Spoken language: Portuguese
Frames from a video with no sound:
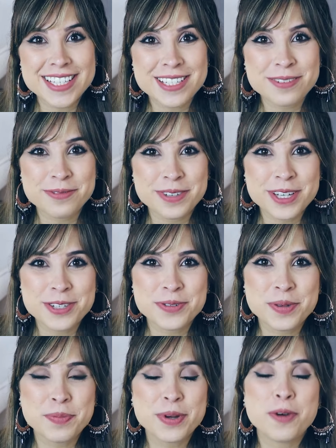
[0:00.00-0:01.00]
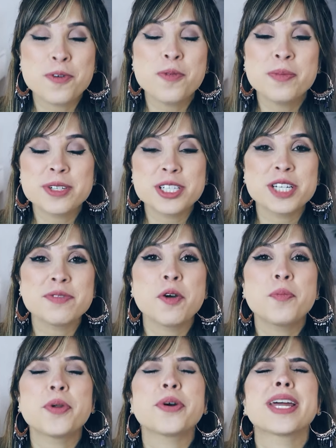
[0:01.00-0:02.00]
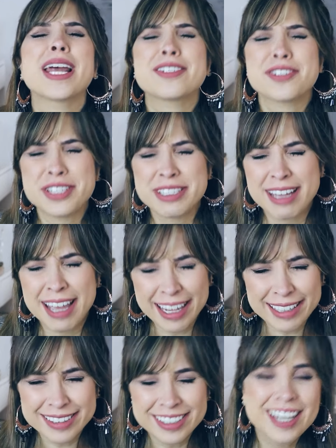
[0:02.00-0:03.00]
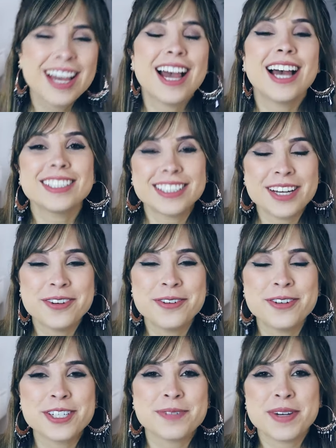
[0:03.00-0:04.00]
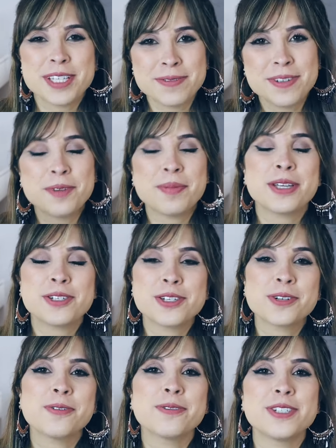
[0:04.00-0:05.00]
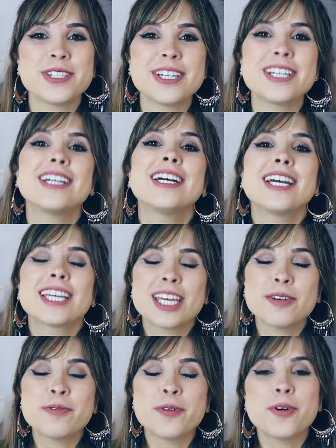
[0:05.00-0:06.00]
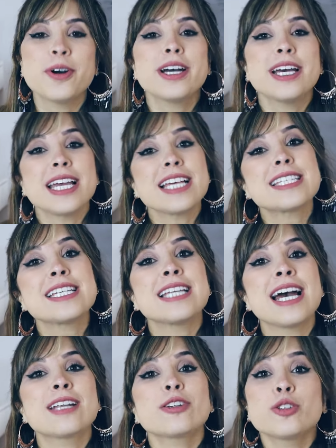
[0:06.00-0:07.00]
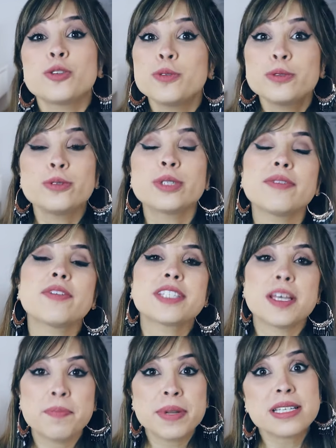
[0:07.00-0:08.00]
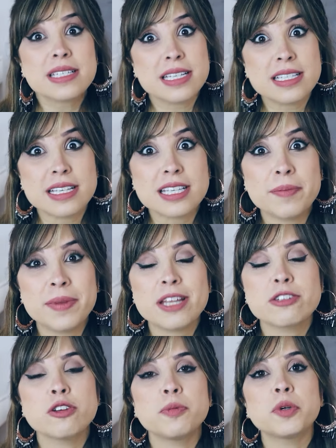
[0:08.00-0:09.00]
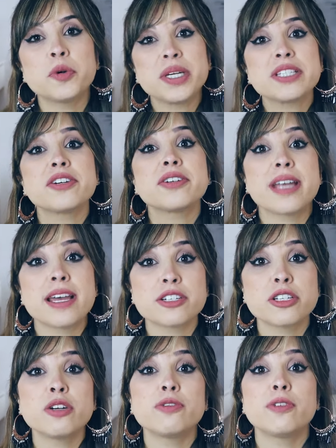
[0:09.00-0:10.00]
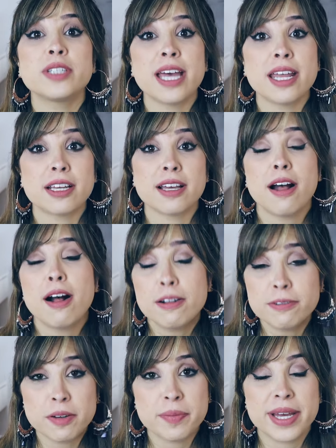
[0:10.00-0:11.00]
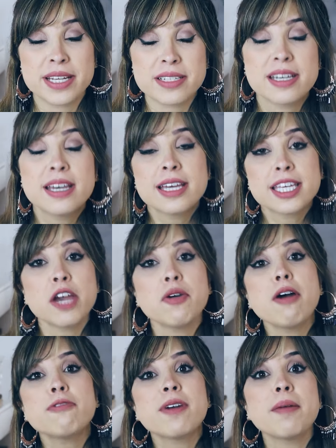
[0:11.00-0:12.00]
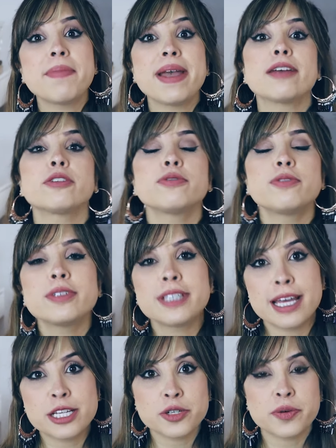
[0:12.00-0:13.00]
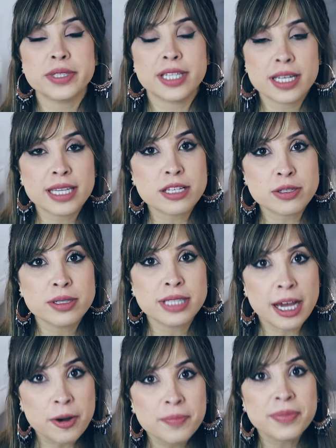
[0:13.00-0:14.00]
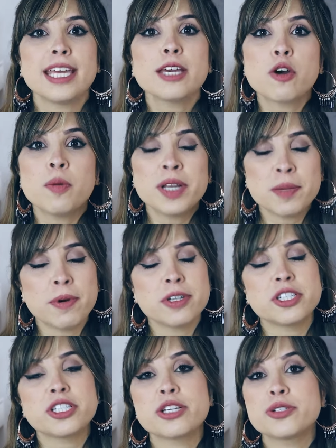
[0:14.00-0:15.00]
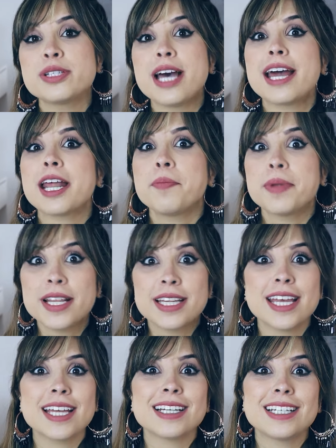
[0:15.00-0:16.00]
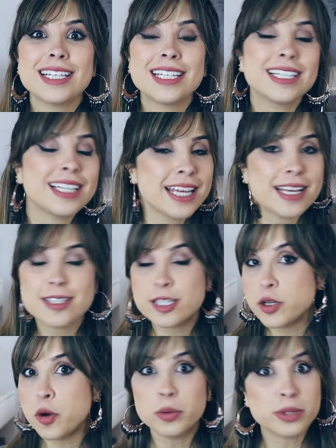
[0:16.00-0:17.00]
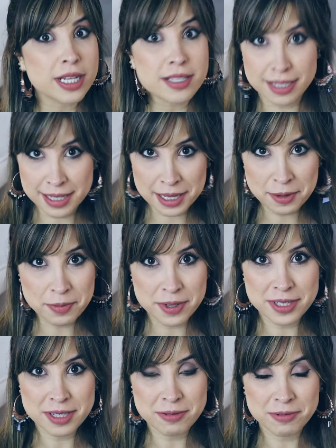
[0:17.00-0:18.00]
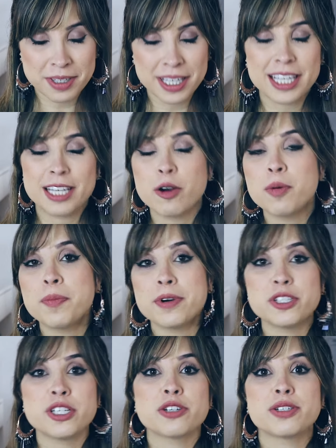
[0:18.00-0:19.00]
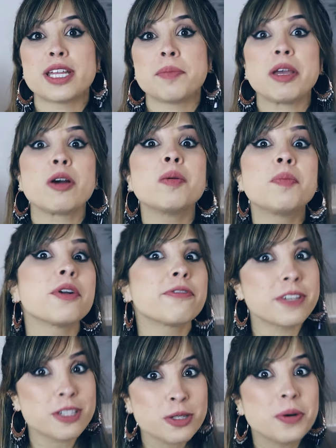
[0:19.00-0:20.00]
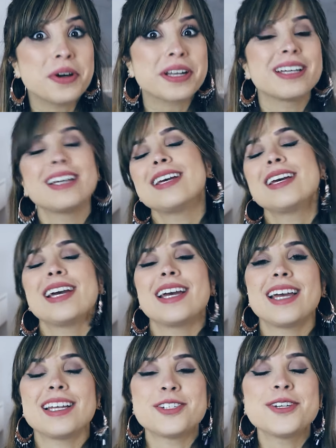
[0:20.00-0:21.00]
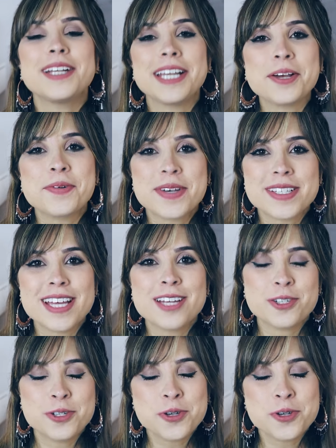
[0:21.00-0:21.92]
esse vídeo e por algum motivo eu procrastinei até hoje, mas finalmente chegou o dia que eu vou ensinar tudo o que você precisa saber sobre o International Phonetic Alphabet, que é o alfabeto fonético internacional e como ele pode te ajudar a aprender inglês e outras línguas, enfim, como pode te ajudar também como professor é, de línguas, né, de